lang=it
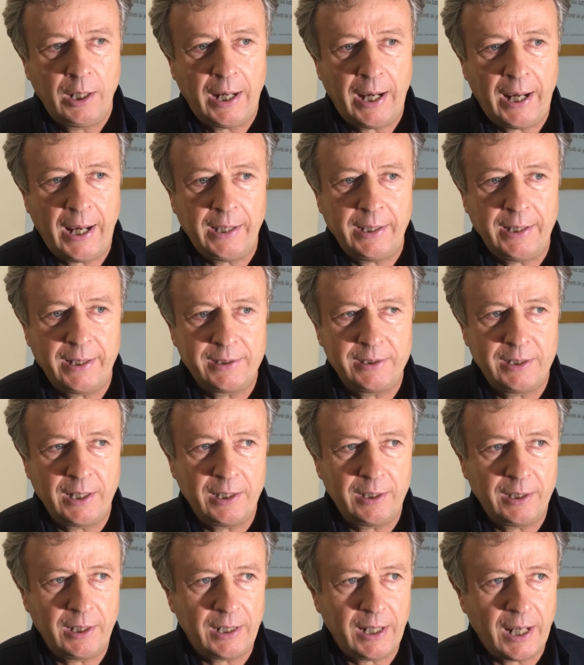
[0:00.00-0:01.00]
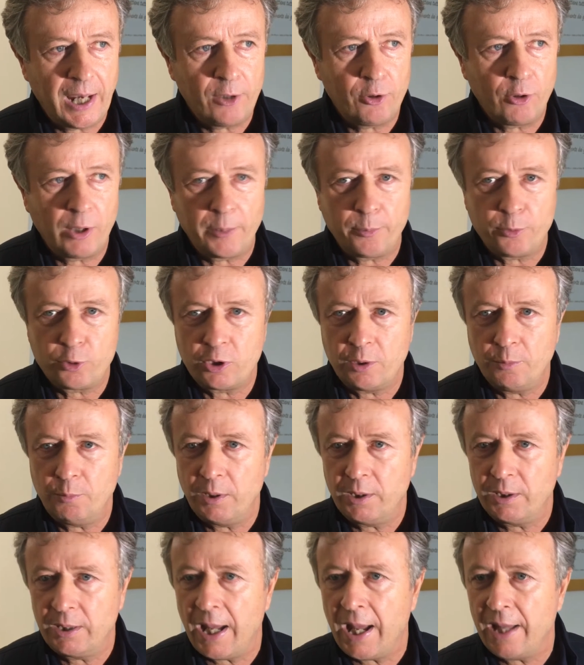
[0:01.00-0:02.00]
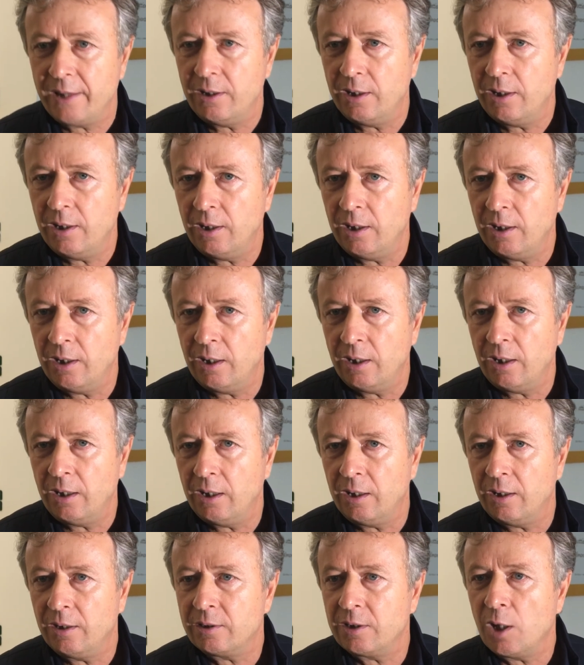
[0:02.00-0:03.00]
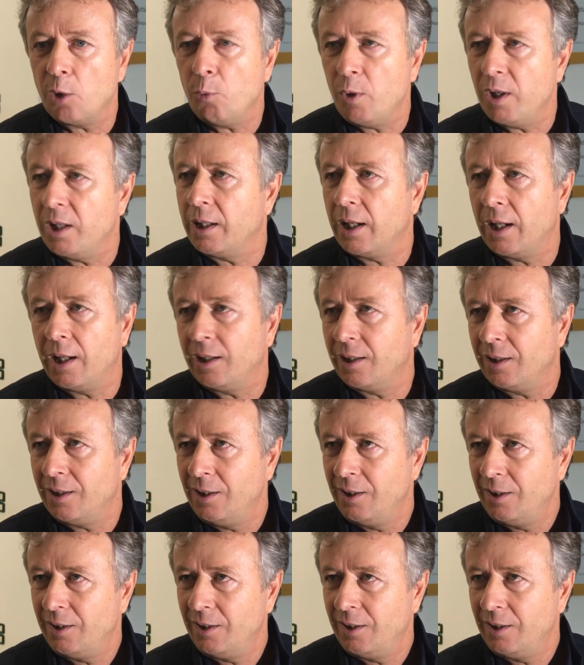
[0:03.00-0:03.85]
alle aziende che hanno la possibilità di seguire